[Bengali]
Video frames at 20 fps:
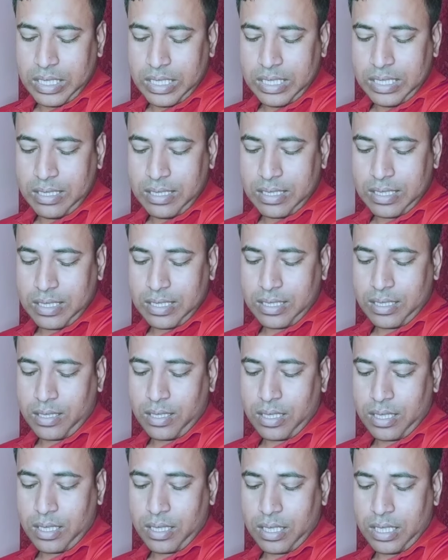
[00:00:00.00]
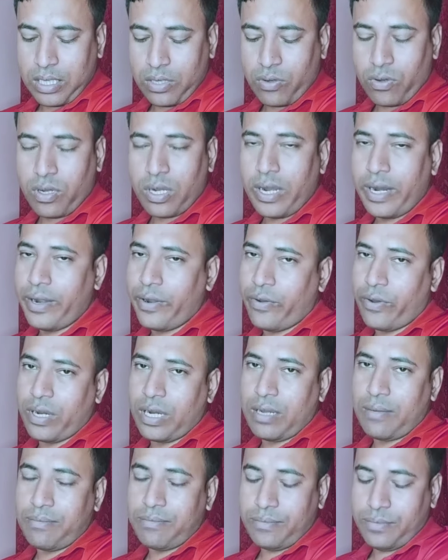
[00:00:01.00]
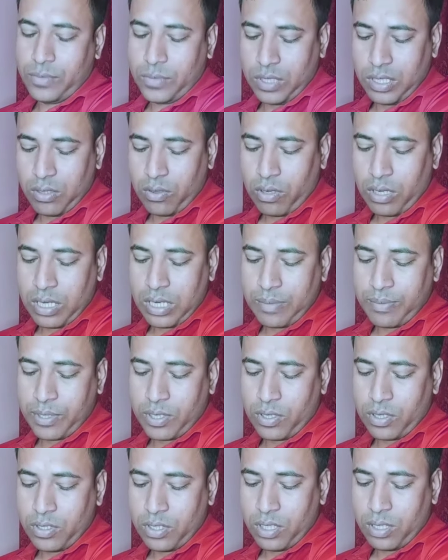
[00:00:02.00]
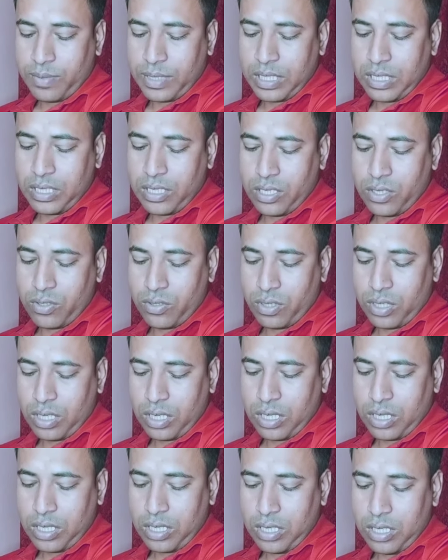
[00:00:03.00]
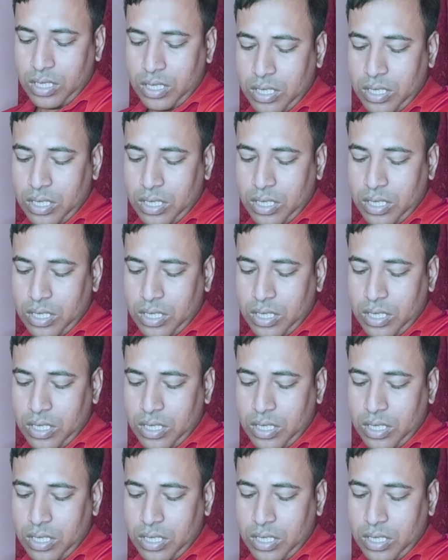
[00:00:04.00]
ইসিজি e অর্থাৎ ইকোকার্ডিওগ্রাম যদি করেন আপনার খরচ হতে পারে তিনশো টাকা